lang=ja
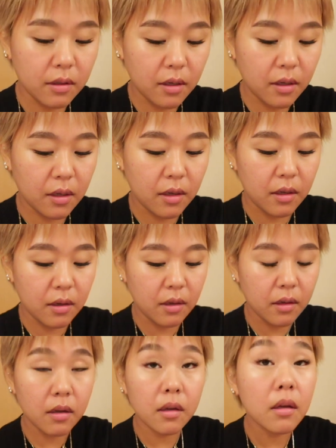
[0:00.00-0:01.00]
ね
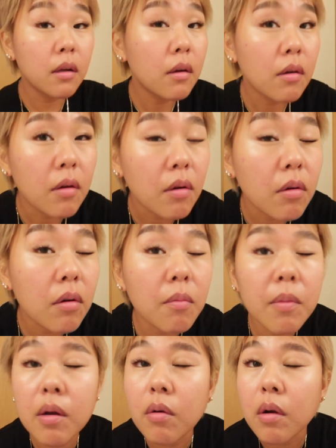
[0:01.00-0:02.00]
この
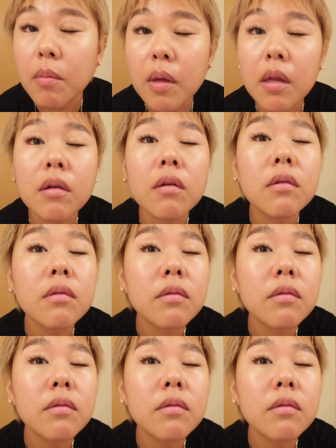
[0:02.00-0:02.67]
目のこれ見える